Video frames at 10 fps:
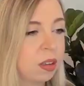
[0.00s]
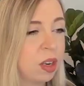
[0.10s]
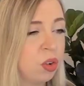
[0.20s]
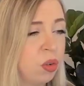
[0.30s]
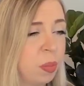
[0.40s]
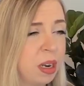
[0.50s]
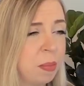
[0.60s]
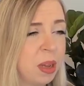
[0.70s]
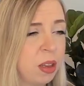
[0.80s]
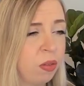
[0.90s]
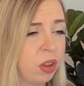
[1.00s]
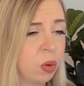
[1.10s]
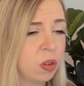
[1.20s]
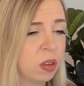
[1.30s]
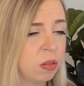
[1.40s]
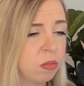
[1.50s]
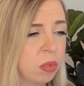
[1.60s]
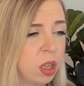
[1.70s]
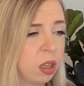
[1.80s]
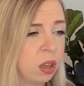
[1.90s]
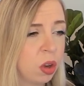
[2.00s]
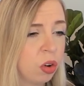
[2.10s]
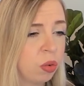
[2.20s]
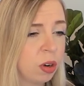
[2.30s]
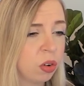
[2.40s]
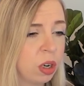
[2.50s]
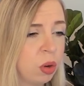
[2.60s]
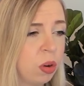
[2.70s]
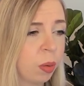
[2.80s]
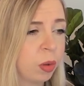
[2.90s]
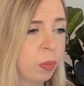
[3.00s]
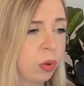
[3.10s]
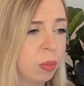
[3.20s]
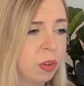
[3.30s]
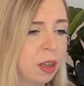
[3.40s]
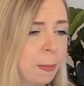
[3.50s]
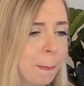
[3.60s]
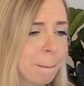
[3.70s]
cette jupe, elle est magnifique aussi. D'ailleurs, je crois que j'en ai une un petit peu comme ça.